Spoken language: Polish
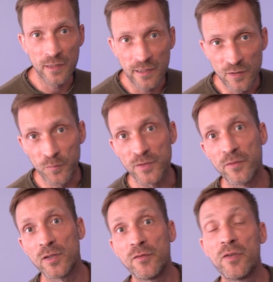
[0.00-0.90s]
na to
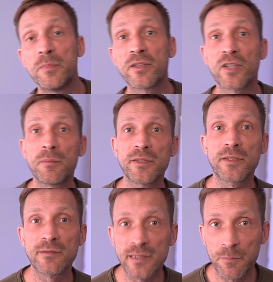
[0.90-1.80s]
pozwoli. Wybierzemy
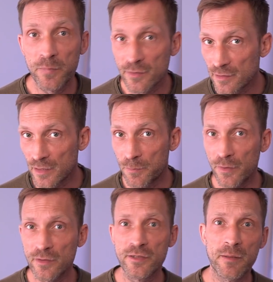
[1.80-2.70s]
się za Poznań
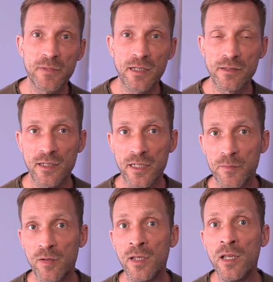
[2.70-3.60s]
pod ciemniejsze
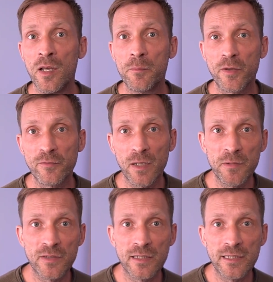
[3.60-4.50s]
niebo.
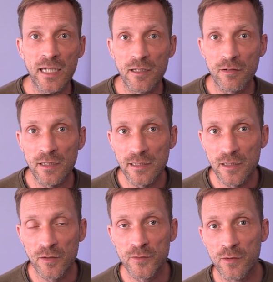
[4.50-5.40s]
Porównamy wtedy, jak
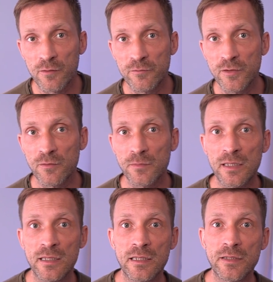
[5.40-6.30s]
lornetki odzorowują
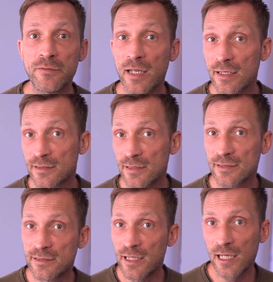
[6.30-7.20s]
e, gwiazdy
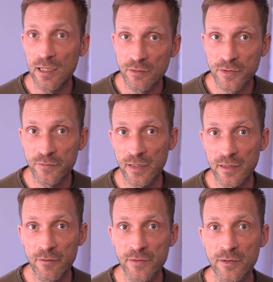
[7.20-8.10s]
z dala od
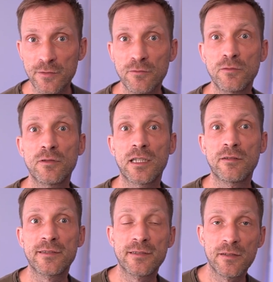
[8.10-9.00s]
świateł w stosunku do
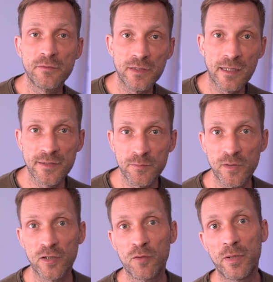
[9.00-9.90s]
tego, co widać z
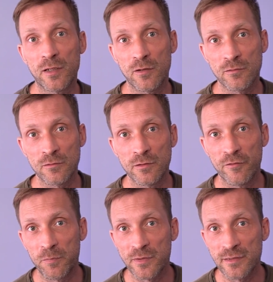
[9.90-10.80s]
mojego balkonu
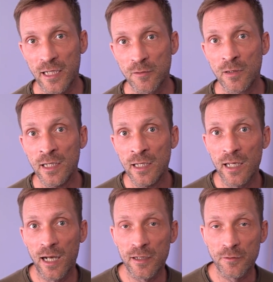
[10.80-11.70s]
w Poznaniu.
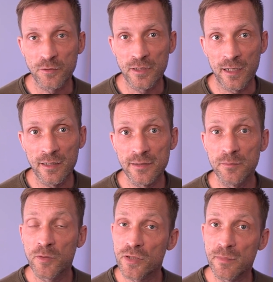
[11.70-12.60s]
Ale już teraz
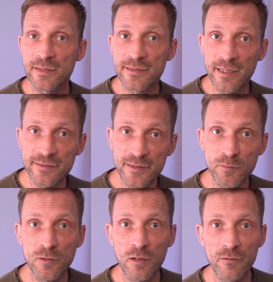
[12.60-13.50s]
możemy
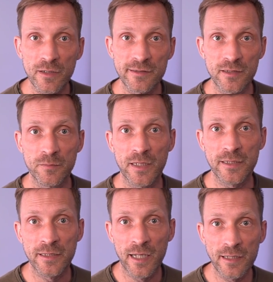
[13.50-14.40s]
zasymulować sobie,
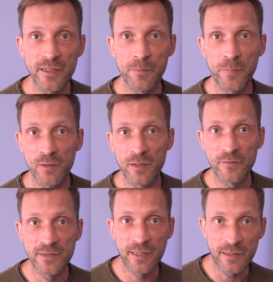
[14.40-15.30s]
jakie pole
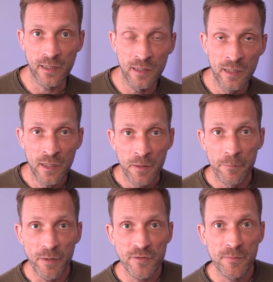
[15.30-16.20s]
widzenia
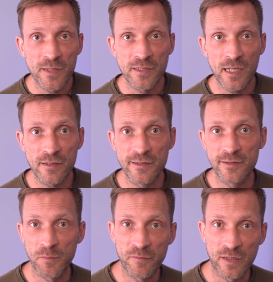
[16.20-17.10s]
będzie mieć każdy
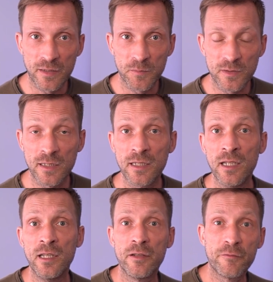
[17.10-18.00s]
z omawianych modeli.
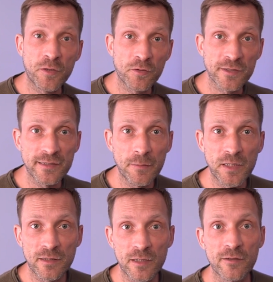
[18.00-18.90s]
Wykorzystamy
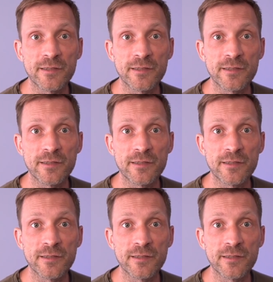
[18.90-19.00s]
do tego